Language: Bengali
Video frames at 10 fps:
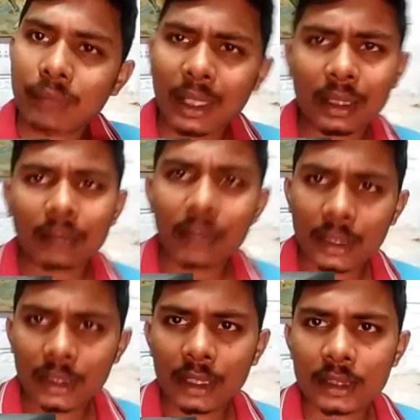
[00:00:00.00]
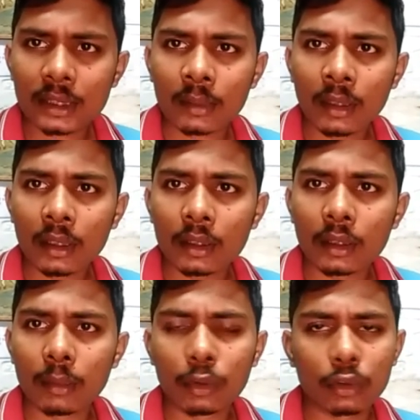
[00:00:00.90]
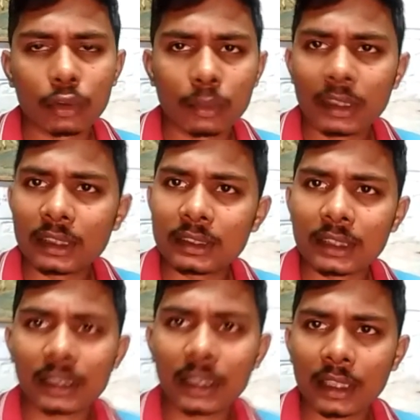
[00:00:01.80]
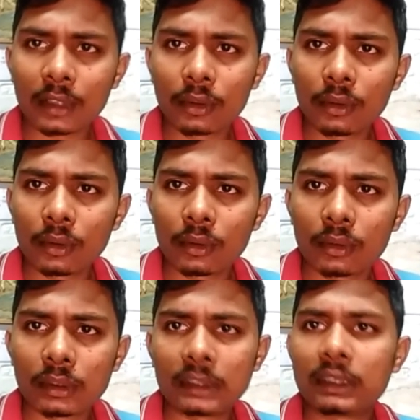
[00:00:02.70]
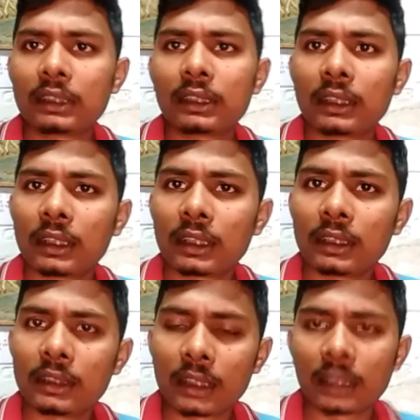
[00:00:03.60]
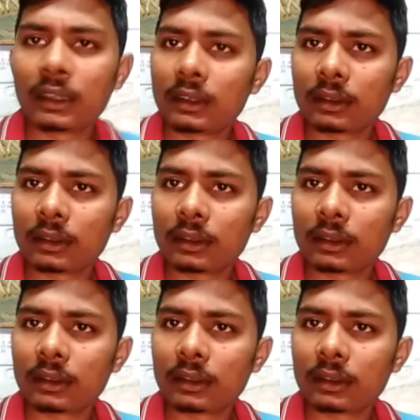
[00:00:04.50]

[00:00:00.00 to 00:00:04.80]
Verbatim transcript: ফাটাফাটি লেগেছে আমার এবং তোমরা টিজারটা দেখো টিজারটা দেখে নিজেরাই